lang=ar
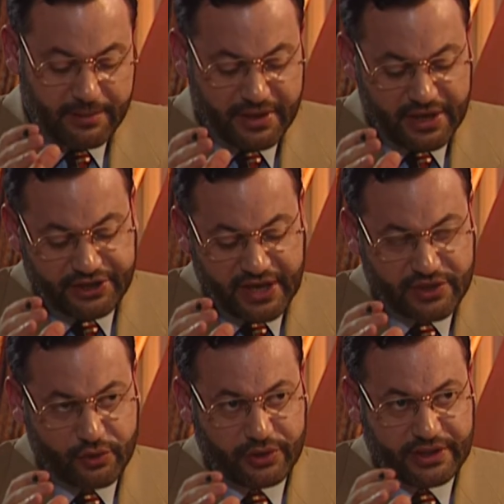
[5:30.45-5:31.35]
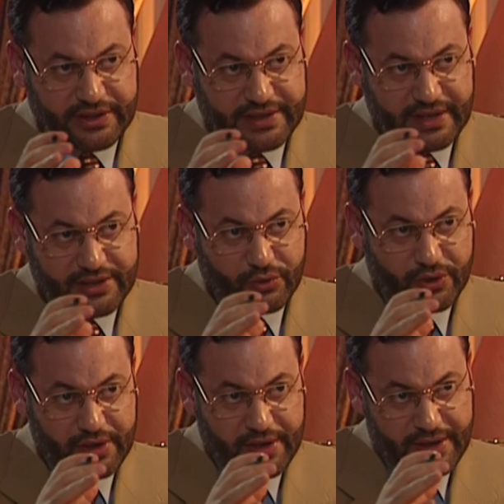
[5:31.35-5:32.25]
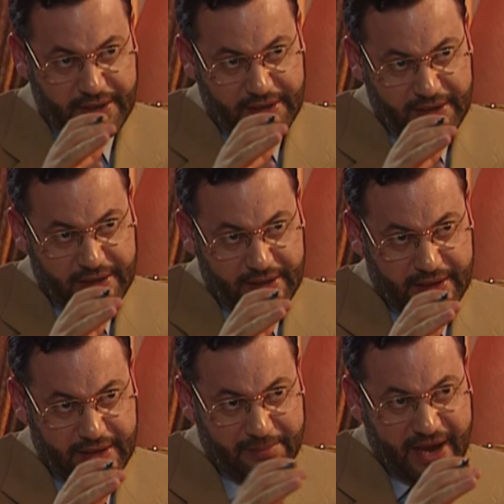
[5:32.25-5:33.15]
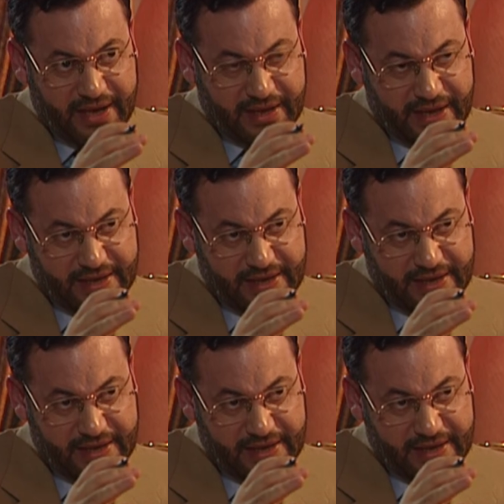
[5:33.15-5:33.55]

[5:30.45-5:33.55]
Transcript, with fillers: بايجاز خذ لي تسلسل المعارك